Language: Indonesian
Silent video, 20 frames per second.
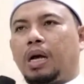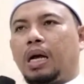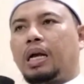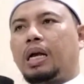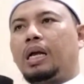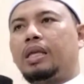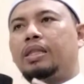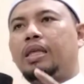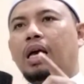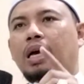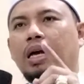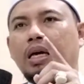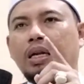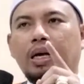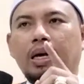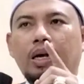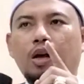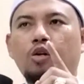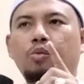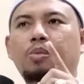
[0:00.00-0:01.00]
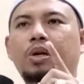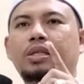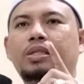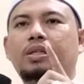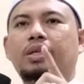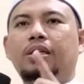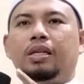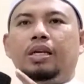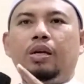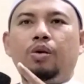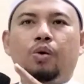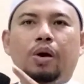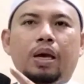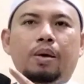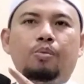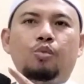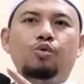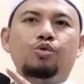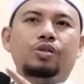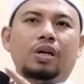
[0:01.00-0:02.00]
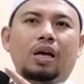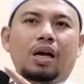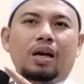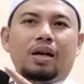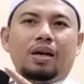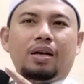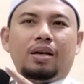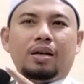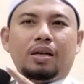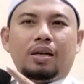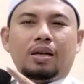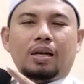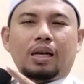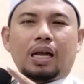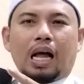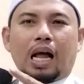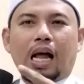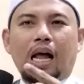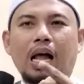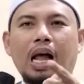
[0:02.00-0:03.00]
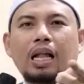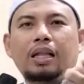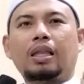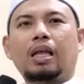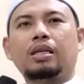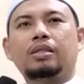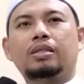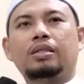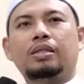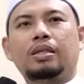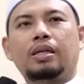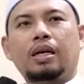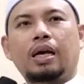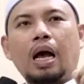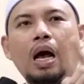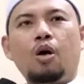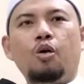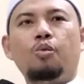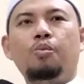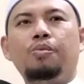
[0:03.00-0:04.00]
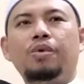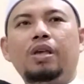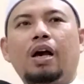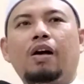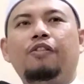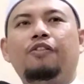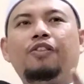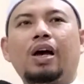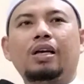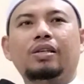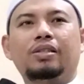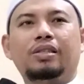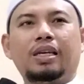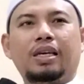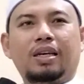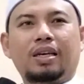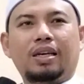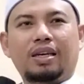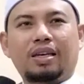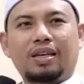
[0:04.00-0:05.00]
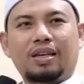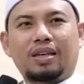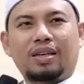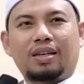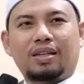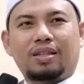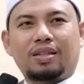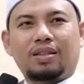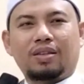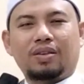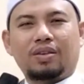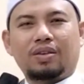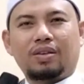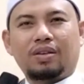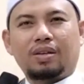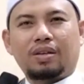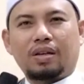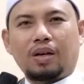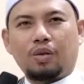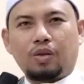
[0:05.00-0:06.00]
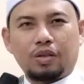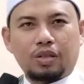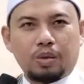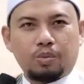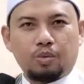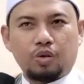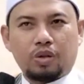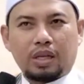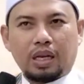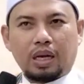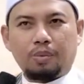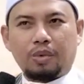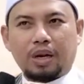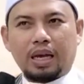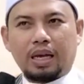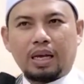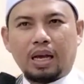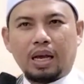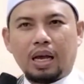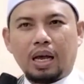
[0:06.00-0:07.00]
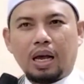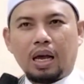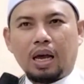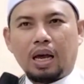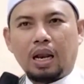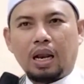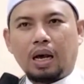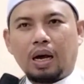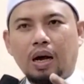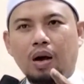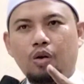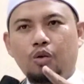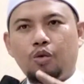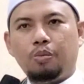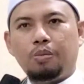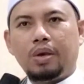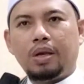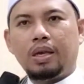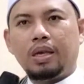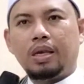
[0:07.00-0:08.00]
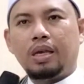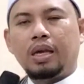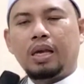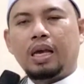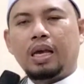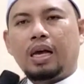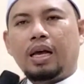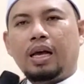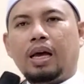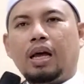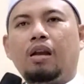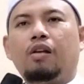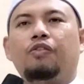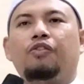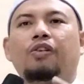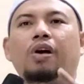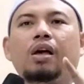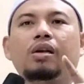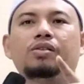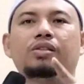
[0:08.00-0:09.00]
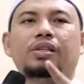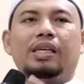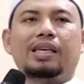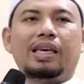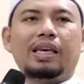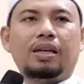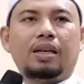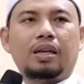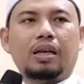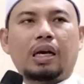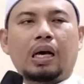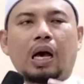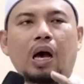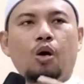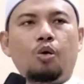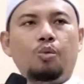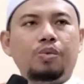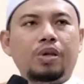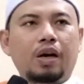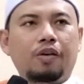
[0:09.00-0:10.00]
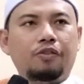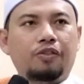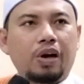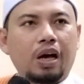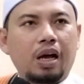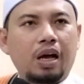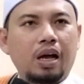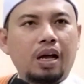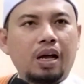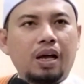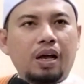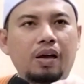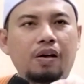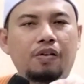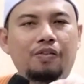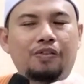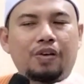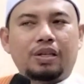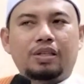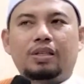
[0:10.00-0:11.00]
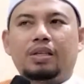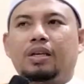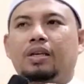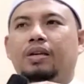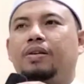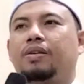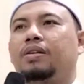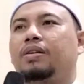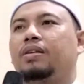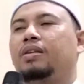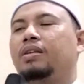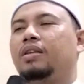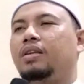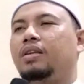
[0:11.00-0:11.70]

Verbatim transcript: "Maka jangan engkau bersedih wahai Musa atas kaum yang fasik." Allah sebutkan mereka al-qaumi al-fasikin, kaum yang fa fasik.